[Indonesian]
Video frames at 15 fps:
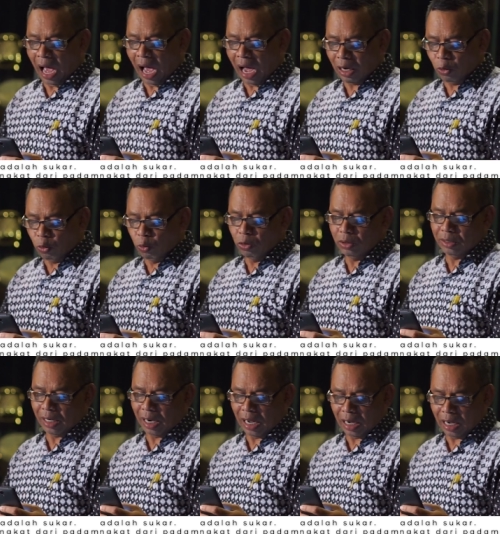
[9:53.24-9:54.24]
aku
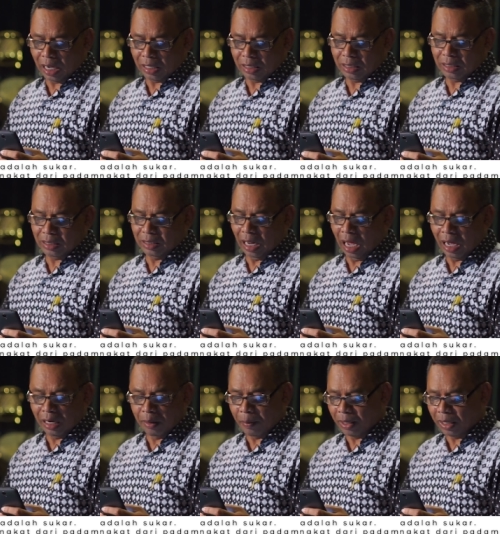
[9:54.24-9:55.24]
terangkat
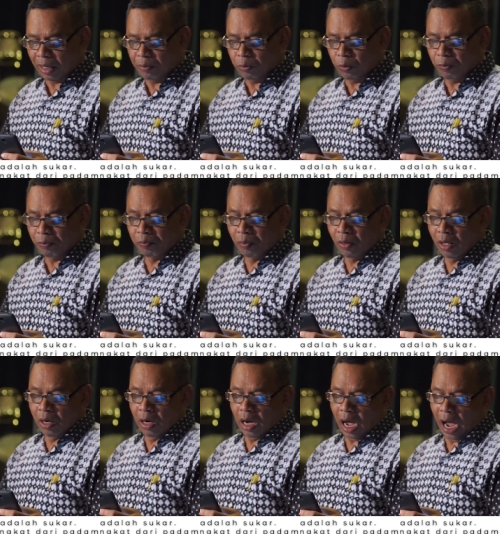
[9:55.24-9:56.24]
daripadamu,
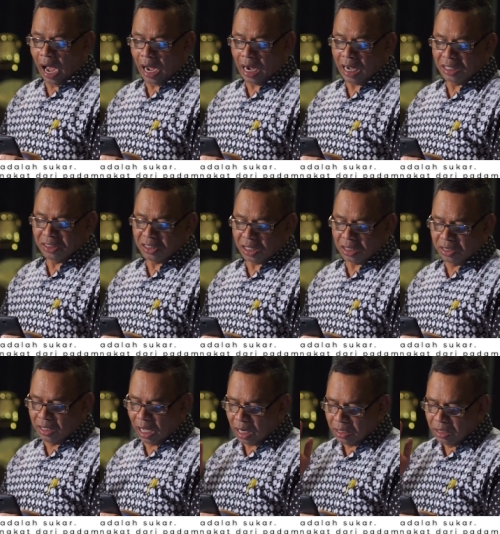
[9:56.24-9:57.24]
akan
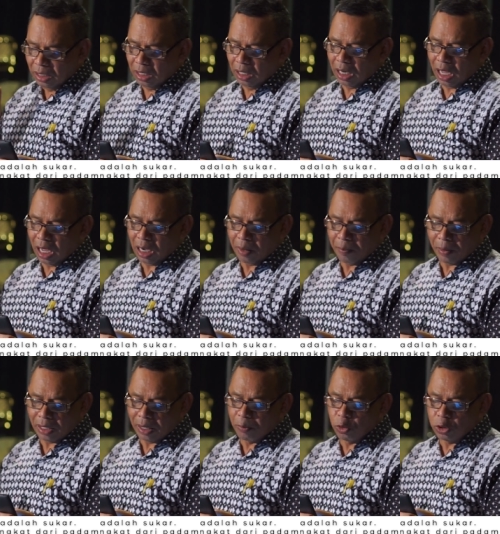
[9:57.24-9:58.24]
terjadilah
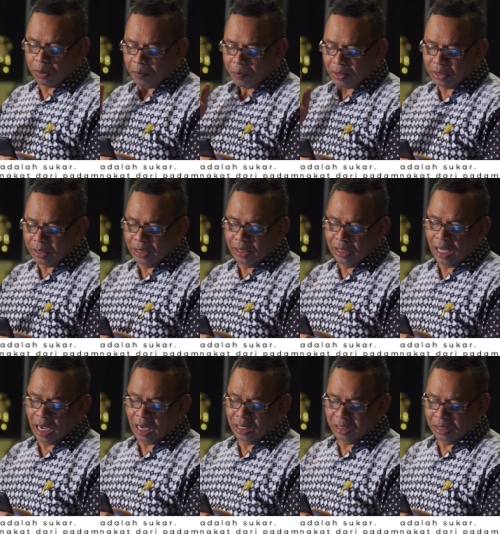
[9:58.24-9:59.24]
kepadamu seperti
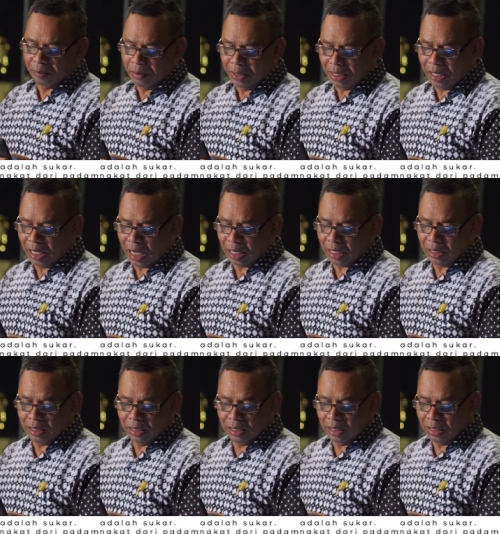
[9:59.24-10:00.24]
yang demikian,
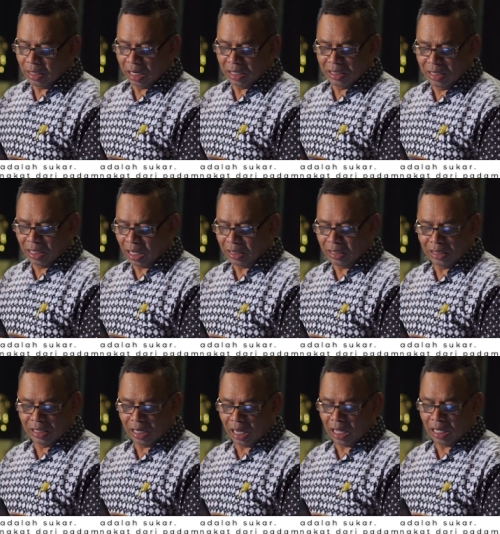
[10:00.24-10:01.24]
dan jika
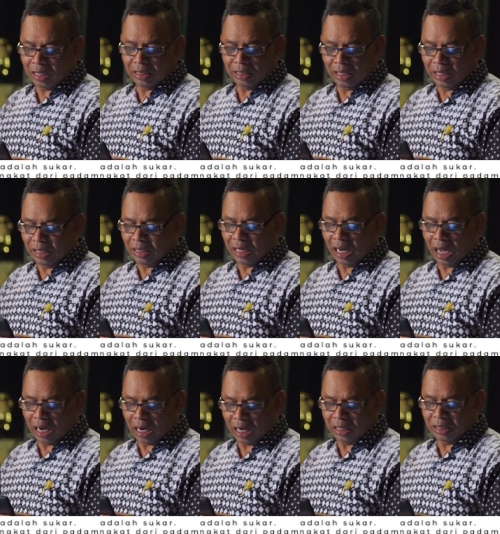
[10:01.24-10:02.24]
tidak, tidak
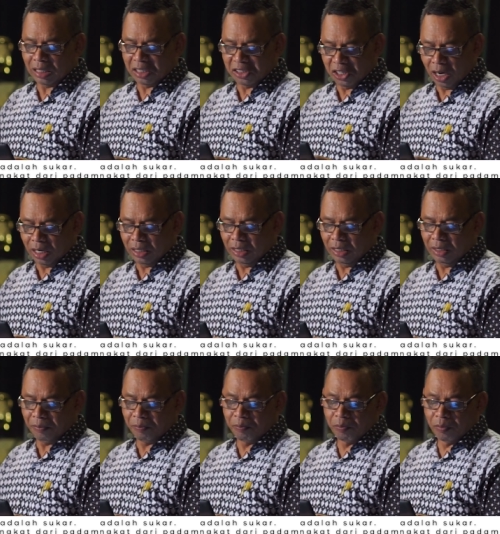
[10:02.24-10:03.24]
akan terjadi.
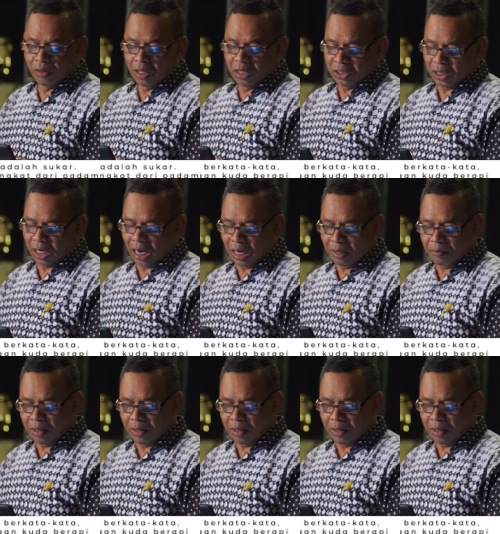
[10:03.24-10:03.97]
Sedangkan